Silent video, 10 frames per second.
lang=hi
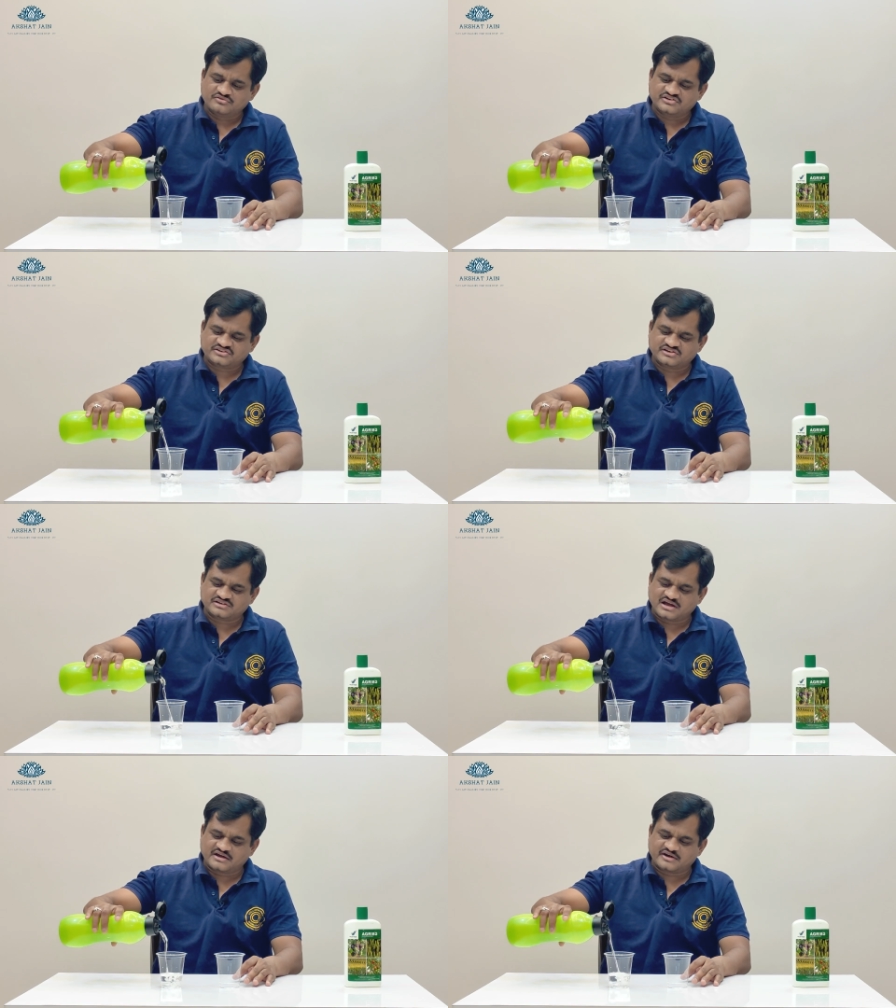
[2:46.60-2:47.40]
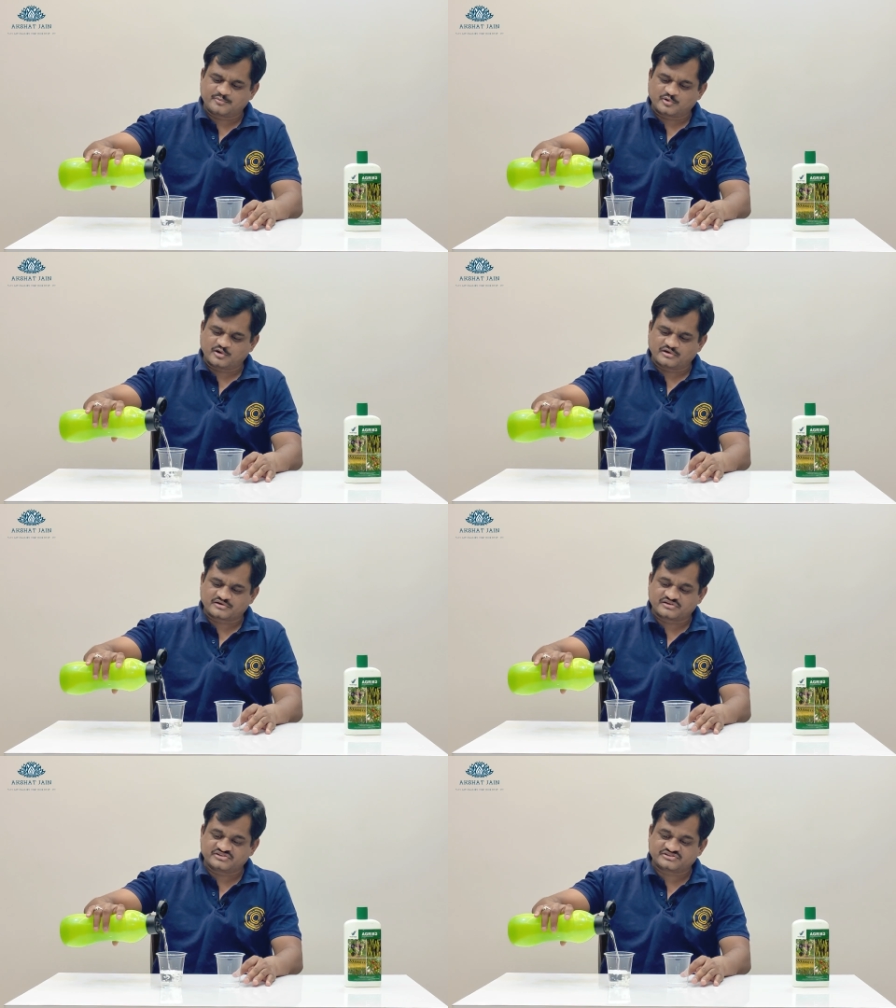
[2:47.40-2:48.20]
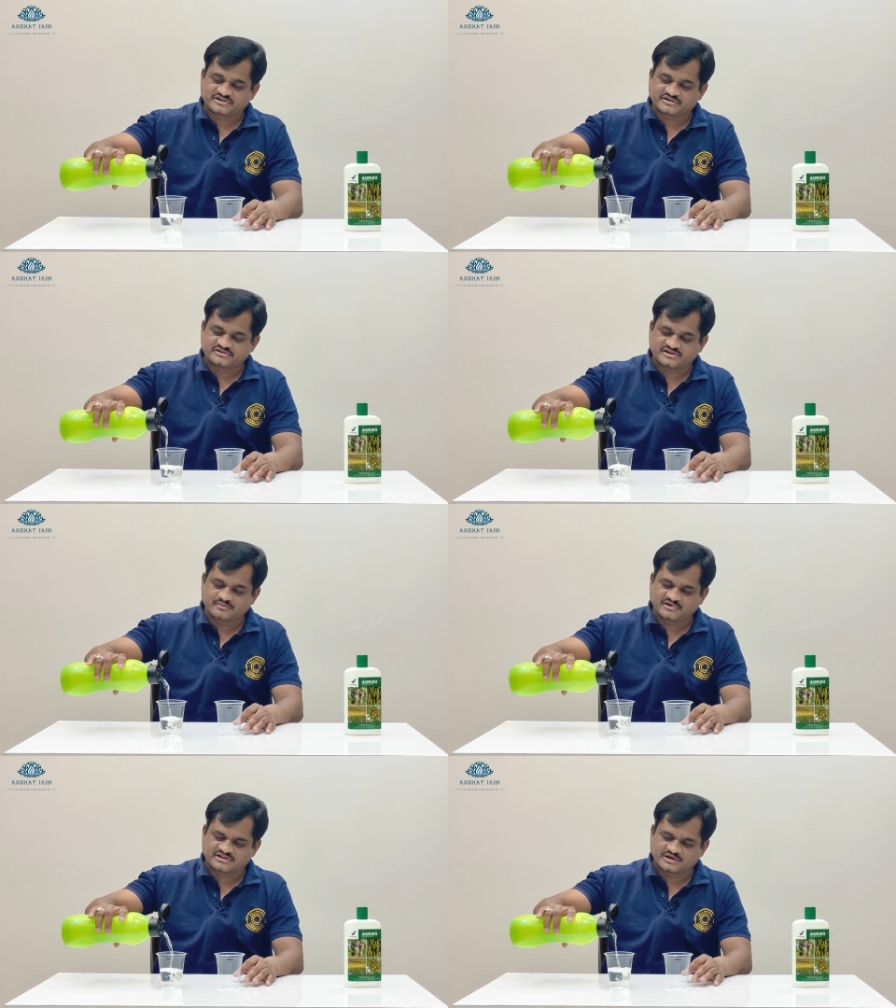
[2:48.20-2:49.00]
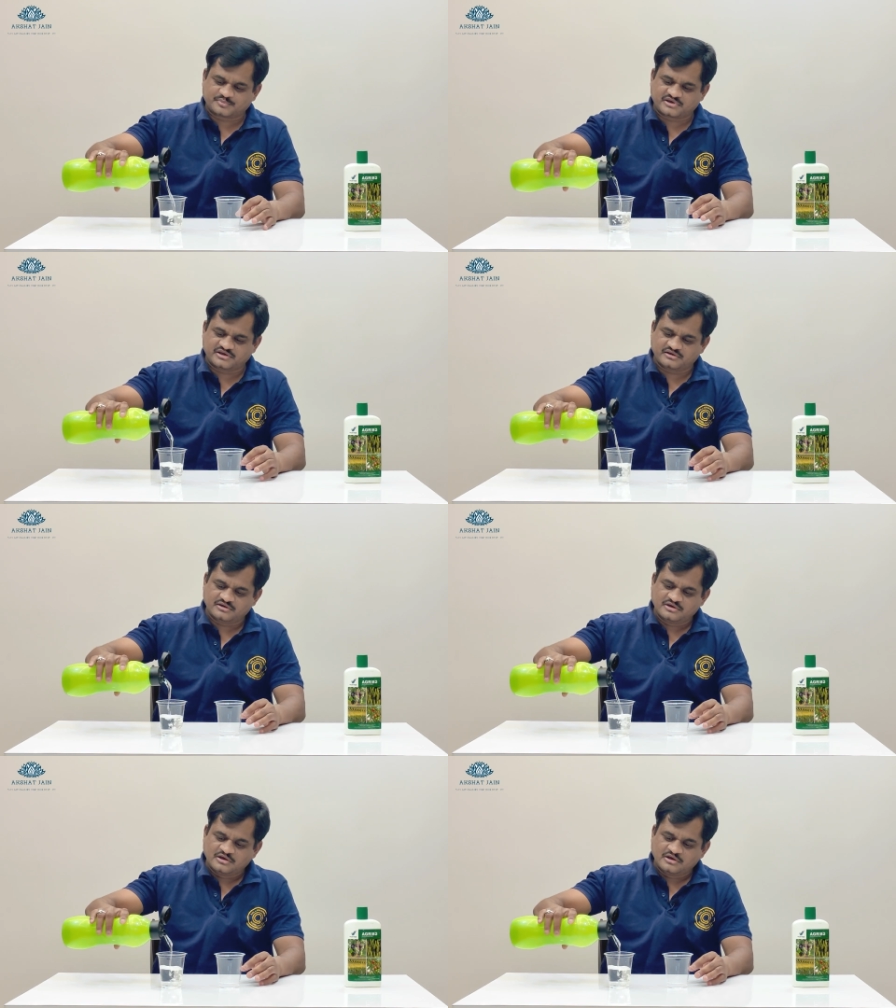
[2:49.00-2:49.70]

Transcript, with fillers: वेस्टिज uh, का एग्री प्रोडक्ट किस तरह से मतलब कि